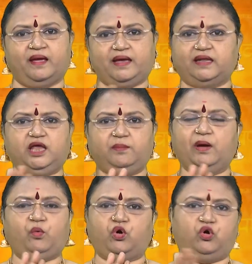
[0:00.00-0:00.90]
எதையுமே
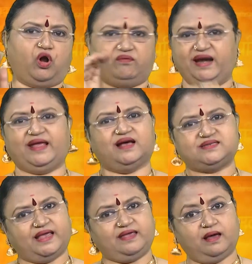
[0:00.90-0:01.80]
உன்னோட வழிக்காக
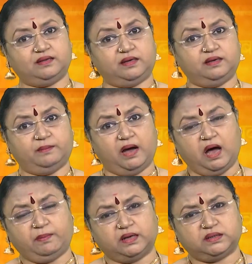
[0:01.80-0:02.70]
செய்யாதுன்னு
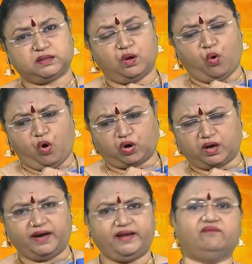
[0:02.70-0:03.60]
மகாபாரதத்தில் ஓடுற
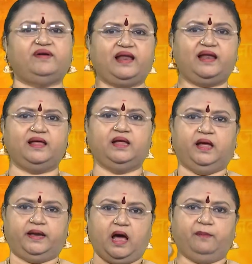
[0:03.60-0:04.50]
இடம் விடலை
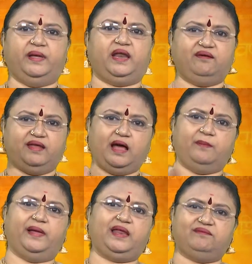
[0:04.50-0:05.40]
நான் பெரியவன்
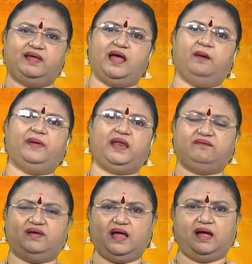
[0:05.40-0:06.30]
நான் பெரியவன் நான்
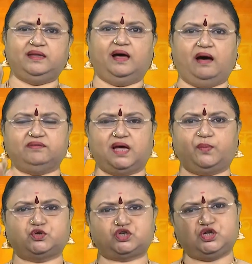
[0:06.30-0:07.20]
பெரியவன் நான் தான் அவதார
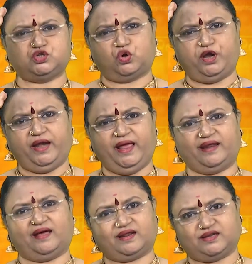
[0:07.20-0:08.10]
புருஷன்னு சொல்லிகிட்டே
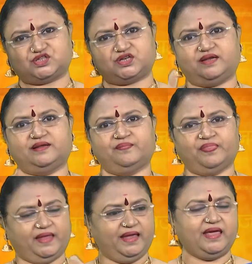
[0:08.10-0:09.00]
இருக்கார் கிருஷ்ணன்
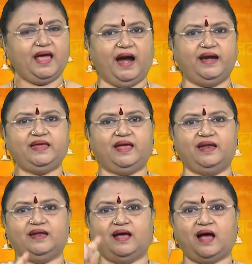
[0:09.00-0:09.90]
இங்கே
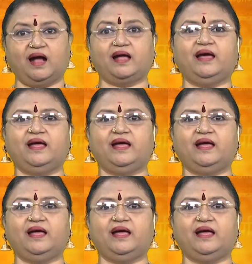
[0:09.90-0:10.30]
அடியேன் அங்கே